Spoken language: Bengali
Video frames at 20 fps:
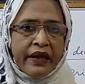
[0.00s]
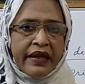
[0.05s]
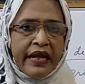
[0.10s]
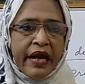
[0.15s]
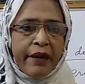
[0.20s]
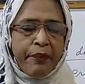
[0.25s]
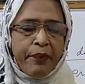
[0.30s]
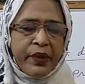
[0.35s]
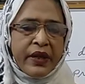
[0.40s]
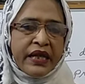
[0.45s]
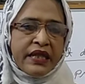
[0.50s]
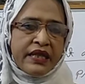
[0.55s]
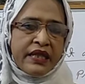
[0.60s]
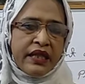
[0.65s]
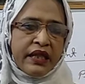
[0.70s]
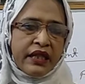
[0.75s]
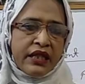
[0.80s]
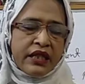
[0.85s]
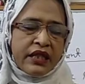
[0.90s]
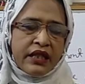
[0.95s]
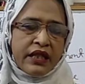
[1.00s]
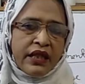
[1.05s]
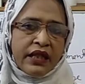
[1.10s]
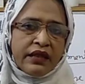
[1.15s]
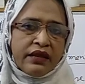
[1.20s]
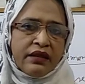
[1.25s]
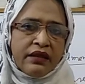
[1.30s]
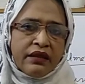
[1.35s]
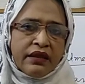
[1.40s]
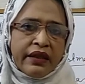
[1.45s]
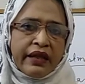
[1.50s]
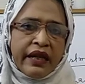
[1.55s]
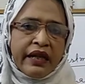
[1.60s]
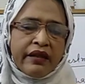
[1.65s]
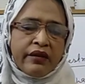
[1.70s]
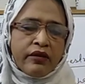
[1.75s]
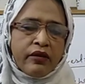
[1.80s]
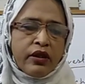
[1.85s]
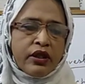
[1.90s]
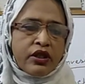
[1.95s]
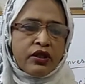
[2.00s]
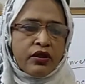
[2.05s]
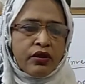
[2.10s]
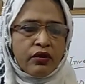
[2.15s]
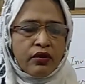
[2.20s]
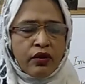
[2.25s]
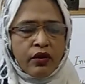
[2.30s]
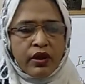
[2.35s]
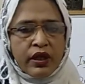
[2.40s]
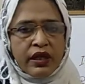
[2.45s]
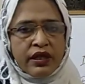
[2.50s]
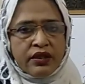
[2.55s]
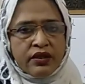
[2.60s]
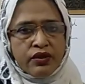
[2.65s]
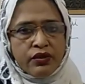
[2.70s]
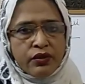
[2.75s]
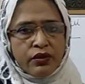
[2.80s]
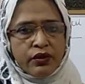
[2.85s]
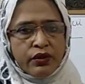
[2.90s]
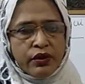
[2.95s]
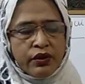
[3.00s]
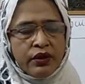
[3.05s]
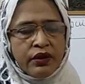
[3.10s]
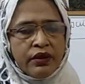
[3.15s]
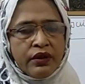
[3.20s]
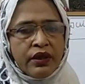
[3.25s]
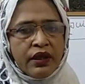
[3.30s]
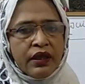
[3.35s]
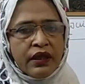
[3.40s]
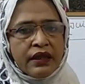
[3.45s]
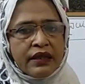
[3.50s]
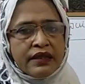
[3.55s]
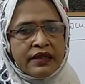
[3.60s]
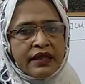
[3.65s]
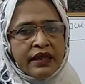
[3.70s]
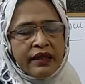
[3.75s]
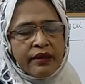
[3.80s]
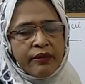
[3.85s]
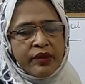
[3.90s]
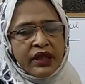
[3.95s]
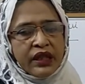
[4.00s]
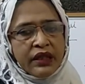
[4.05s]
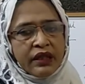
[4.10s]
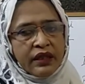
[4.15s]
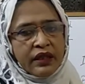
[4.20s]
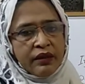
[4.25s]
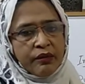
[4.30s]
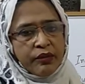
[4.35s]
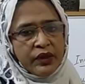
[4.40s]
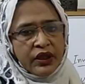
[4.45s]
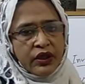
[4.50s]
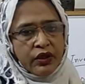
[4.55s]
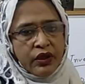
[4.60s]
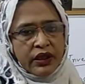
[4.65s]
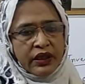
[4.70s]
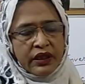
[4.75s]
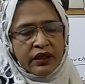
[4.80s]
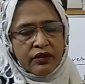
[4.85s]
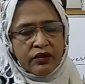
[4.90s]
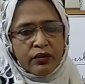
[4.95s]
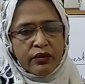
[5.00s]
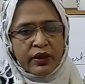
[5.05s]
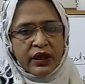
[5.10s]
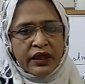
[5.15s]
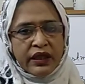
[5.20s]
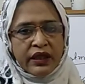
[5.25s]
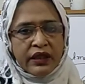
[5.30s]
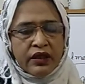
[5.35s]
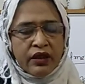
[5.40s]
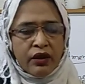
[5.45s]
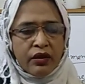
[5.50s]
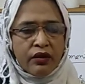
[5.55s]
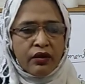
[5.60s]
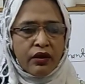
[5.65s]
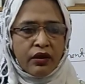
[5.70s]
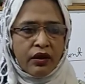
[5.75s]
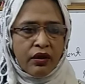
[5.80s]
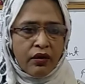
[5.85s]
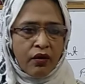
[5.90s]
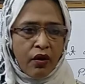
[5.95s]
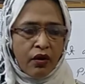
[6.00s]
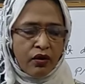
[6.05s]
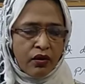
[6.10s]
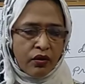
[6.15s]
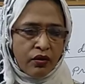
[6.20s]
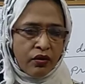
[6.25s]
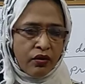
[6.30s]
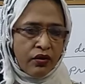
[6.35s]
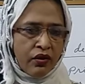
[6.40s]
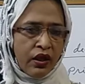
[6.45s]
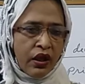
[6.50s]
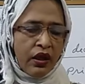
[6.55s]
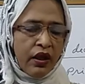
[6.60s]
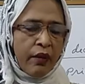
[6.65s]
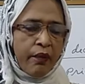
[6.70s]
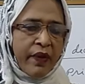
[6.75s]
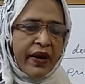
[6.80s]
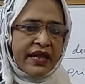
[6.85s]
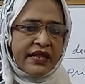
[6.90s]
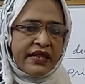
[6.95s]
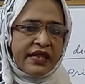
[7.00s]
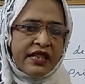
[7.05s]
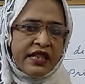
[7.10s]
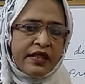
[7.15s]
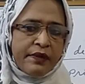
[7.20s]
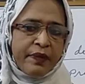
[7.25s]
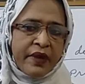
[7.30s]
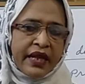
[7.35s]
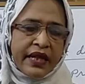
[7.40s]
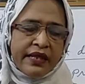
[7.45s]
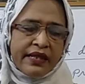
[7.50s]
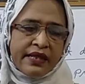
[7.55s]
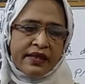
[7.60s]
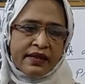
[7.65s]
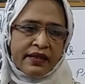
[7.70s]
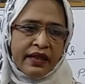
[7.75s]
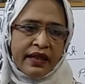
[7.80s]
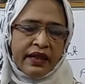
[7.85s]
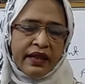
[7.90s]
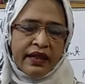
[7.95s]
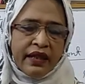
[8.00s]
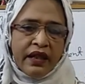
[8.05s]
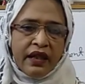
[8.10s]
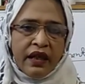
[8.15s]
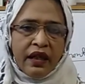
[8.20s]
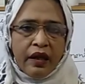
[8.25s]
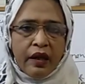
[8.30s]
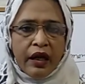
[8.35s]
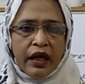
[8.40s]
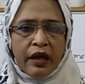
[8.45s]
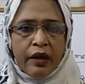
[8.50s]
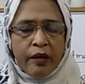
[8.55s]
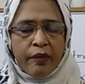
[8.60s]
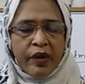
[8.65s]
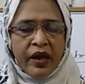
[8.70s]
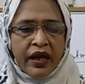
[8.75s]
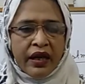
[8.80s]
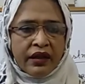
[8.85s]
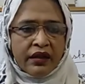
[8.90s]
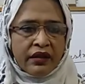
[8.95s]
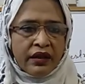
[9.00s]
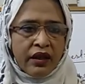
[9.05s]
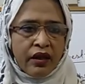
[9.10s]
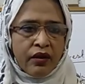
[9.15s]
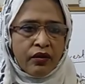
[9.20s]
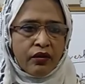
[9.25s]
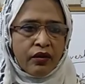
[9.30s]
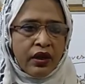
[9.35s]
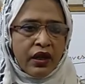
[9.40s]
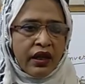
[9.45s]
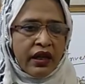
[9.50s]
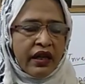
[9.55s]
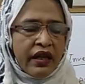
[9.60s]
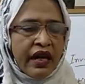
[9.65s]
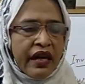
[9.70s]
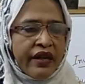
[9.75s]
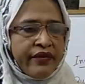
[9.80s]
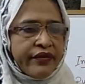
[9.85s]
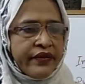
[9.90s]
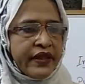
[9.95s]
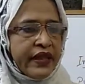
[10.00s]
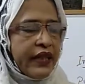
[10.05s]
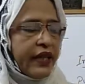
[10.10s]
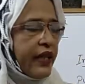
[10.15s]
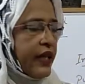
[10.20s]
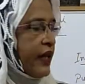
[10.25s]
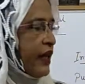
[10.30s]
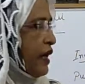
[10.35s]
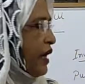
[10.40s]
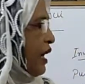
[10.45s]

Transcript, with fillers: ডেপ্রিসিয়েশন ক্যালকুলেশন করার জন্য যে বিষয়টা তোমরা নির্ধারণ করো কখনো পার্সেস প্রাইসকে ভাগ দাও লাইফ দিয়ে